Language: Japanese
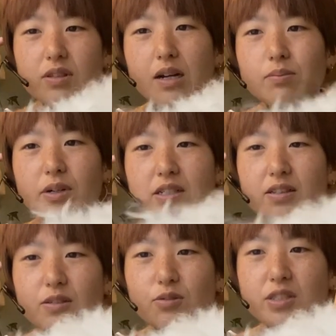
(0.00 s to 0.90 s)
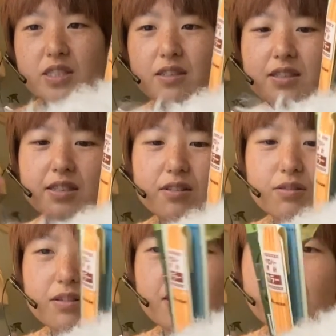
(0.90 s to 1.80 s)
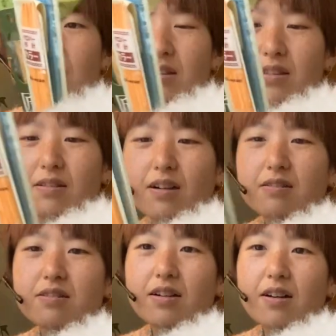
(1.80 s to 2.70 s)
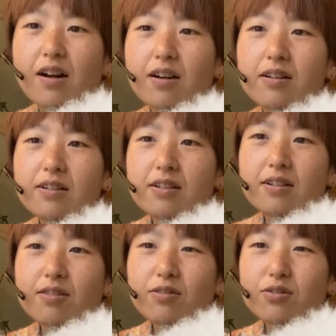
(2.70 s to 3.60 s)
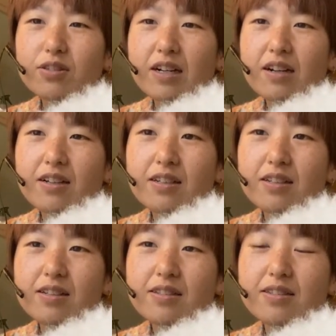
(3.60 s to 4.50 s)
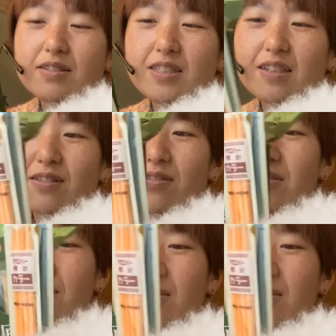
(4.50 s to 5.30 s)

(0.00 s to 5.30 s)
タンバリだと落ちてきちゃう時があるからこの長いちゃんと